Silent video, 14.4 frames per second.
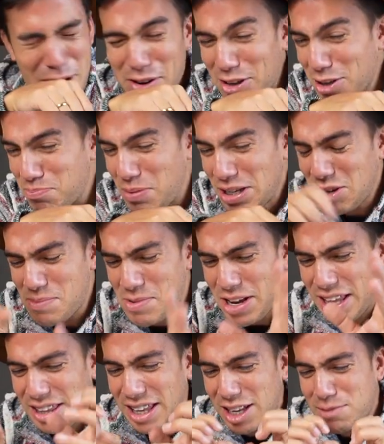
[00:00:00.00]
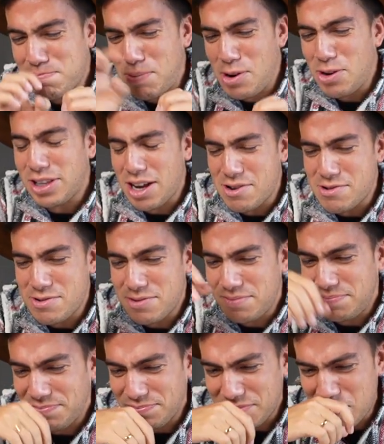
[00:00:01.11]
Pero después como que te explota
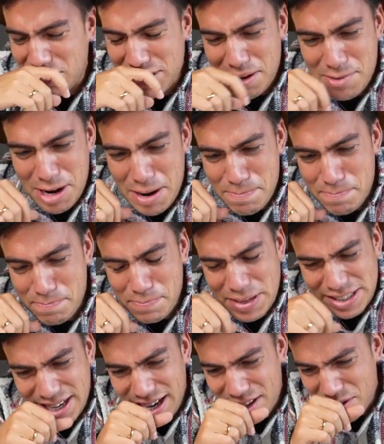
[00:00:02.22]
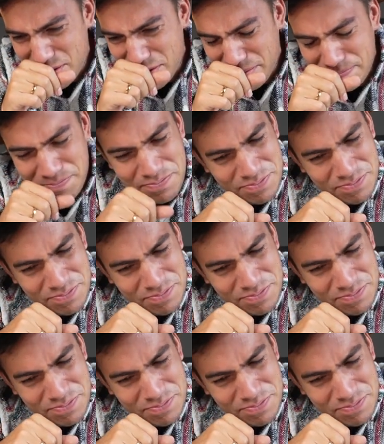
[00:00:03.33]
un, sabor a pescado